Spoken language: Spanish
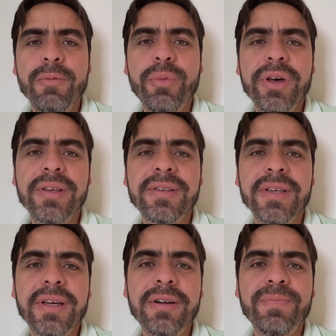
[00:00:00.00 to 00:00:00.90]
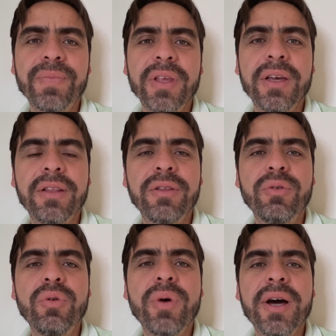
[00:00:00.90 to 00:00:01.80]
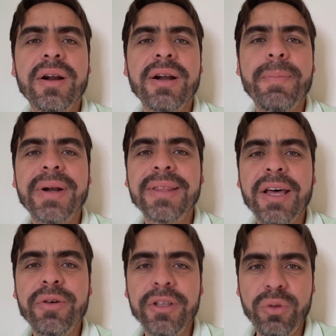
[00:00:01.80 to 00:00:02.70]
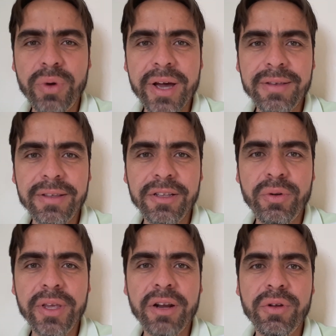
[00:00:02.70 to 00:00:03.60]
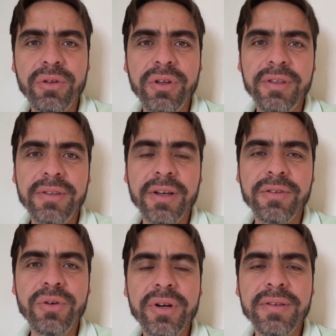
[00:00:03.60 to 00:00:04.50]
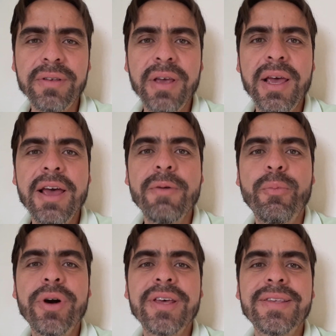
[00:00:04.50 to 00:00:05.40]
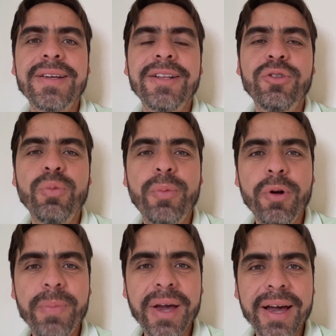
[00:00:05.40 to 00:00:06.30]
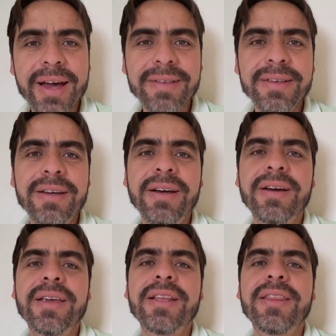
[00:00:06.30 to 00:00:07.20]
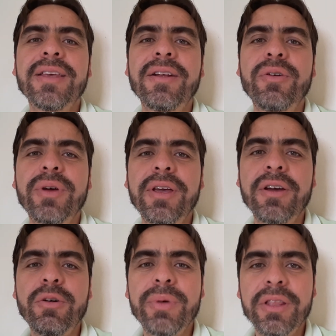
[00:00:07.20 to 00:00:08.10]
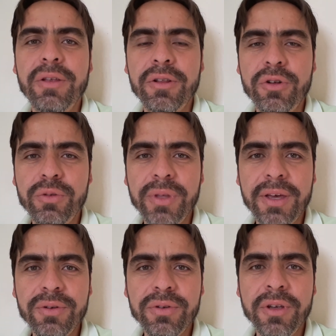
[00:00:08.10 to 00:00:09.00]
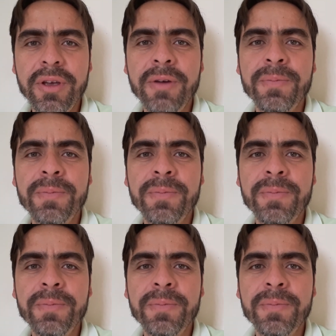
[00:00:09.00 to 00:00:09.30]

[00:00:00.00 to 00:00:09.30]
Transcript: puede ser en un lugar apartado de tu casa donde no haya ruido ni distracciones, puede ser en tu propia casa, ya te lo he comentado en otros videos,